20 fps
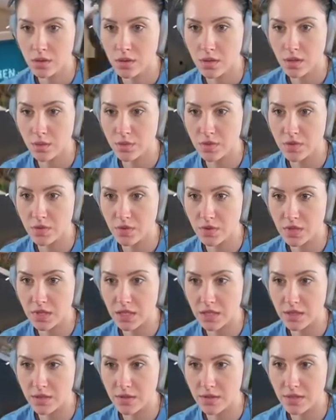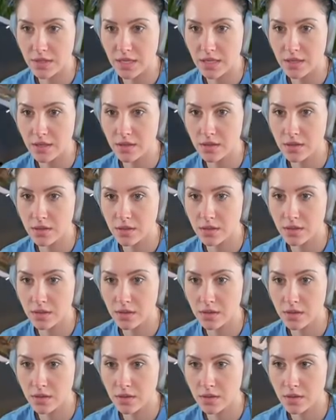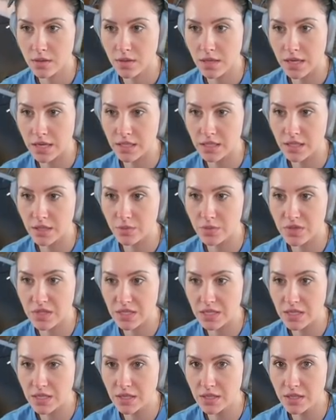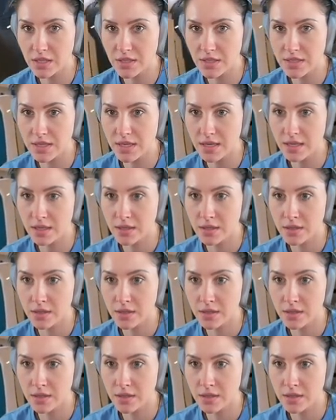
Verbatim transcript: Aber ich würde gerne das scannen. Kann ich den besiegen, den Sack?